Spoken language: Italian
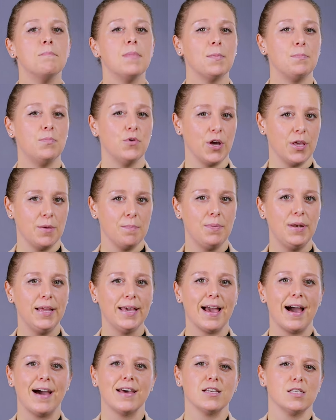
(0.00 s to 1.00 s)
ma può
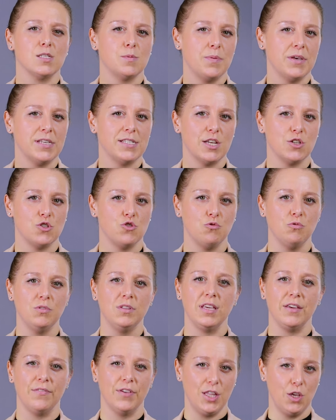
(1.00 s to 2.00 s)
implicare spese
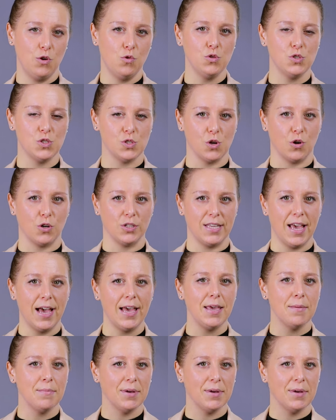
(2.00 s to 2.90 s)
aggiuntive di custodia e